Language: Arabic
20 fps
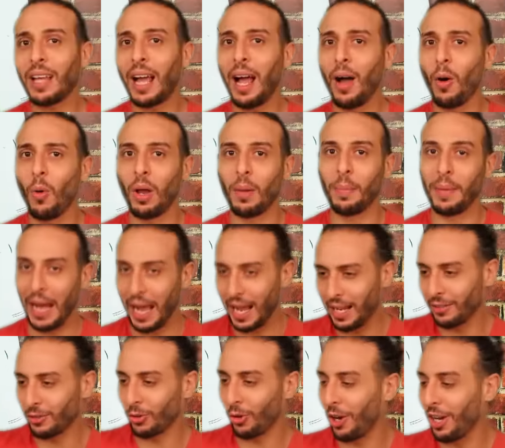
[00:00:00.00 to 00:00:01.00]
تحول من
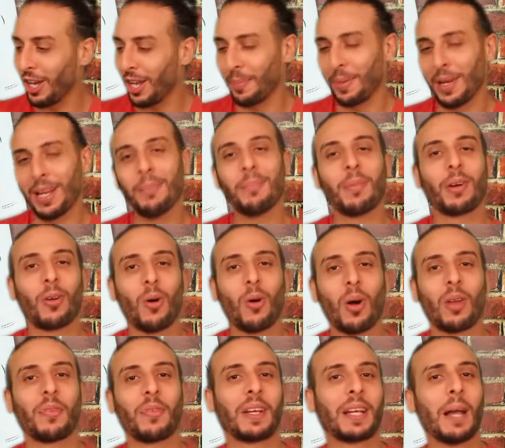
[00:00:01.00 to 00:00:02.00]
عيل صغير بيلم
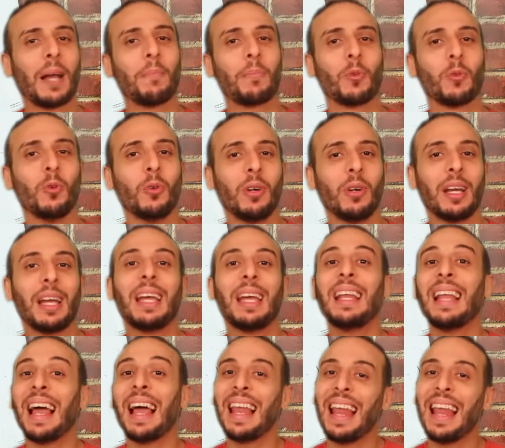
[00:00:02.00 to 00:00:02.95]
كور في الكامب نو الى